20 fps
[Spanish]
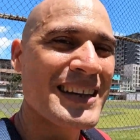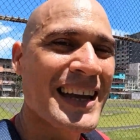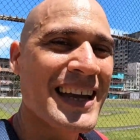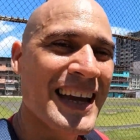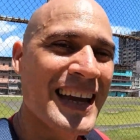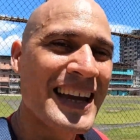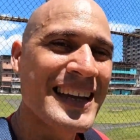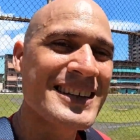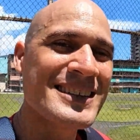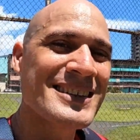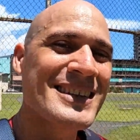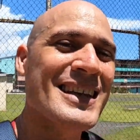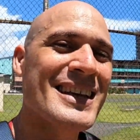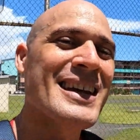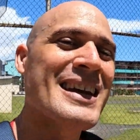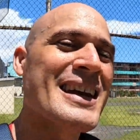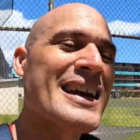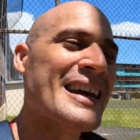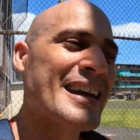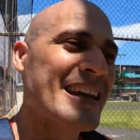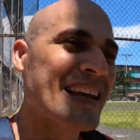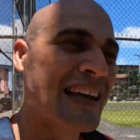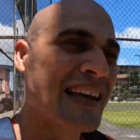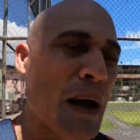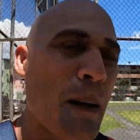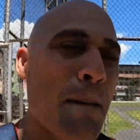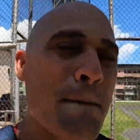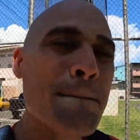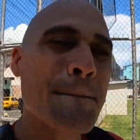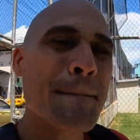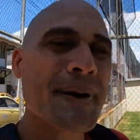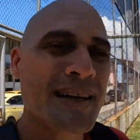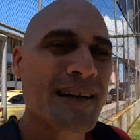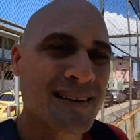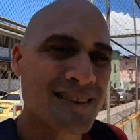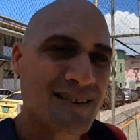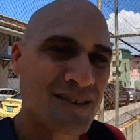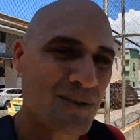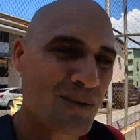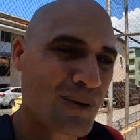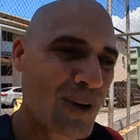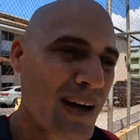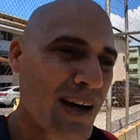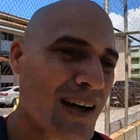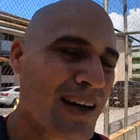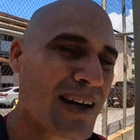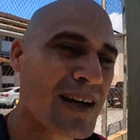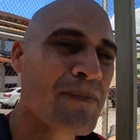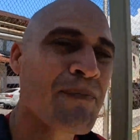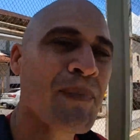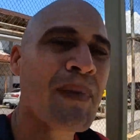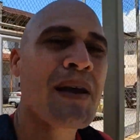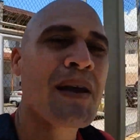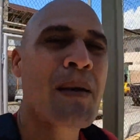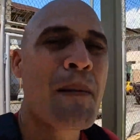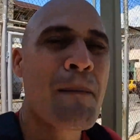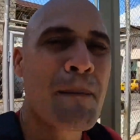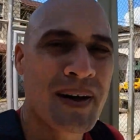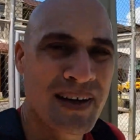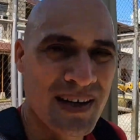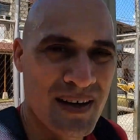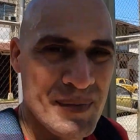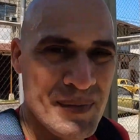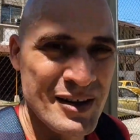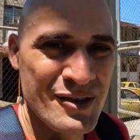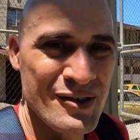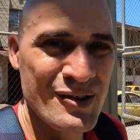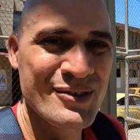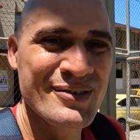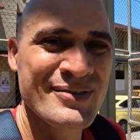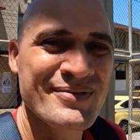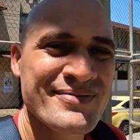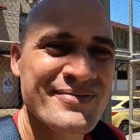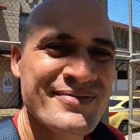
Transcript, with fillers: de este gran personaje panameño.